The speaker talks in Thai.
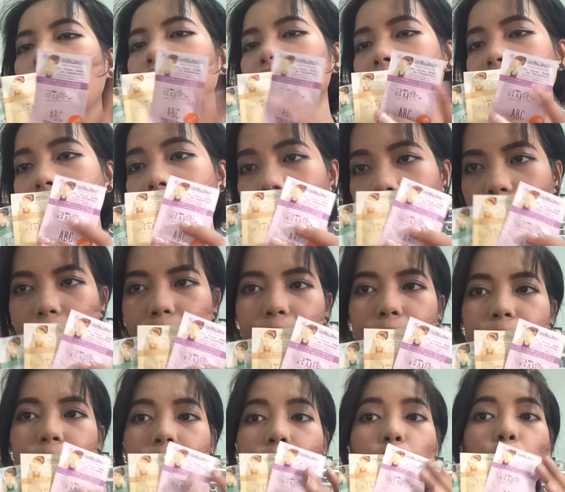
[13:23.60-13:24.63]
คนที่
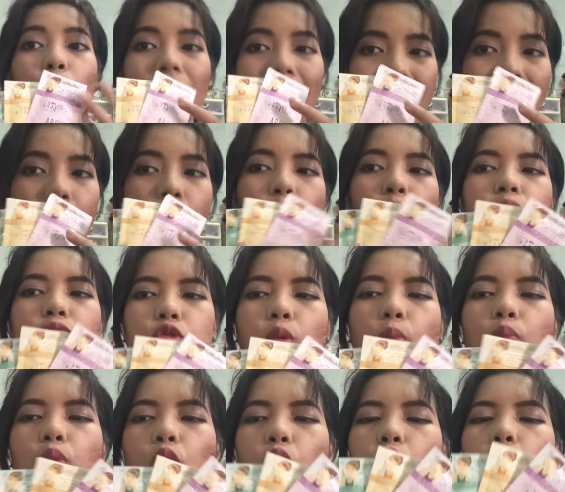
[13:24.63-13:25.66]
ผิวขาวอมช
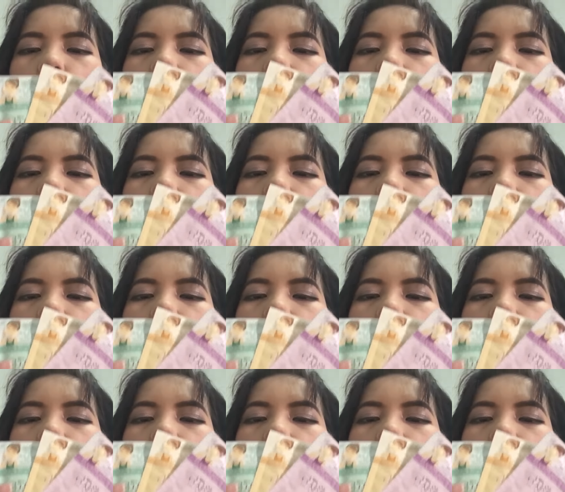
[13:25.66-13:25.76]
มพู